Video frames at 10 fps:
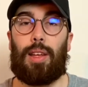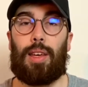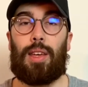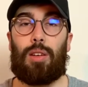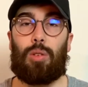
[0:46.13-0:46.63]

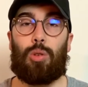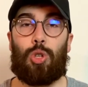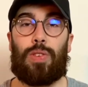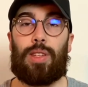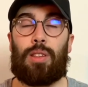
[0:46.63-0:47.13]
et euh, je
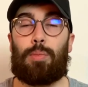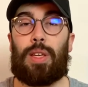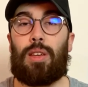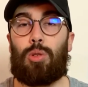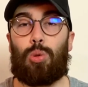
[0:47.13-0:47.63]
vais
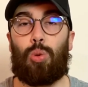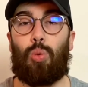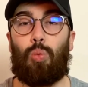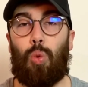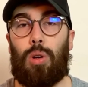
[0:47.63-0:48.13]
t'expliquer selon
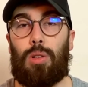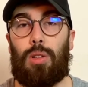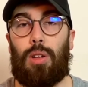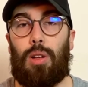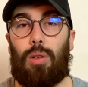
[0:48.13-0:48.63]
moi
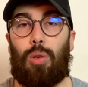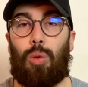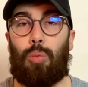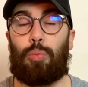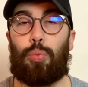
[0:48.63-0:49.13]

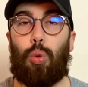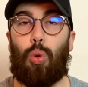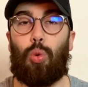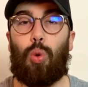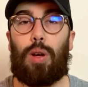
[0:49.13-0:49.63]
euh,
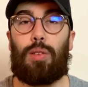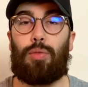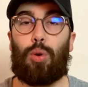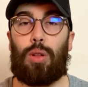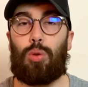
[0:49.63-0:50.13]
pourquoi il
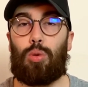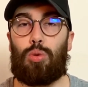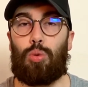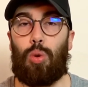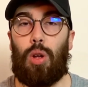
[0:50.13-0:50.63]
faut être
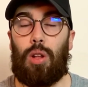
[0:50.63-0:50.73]
dessus,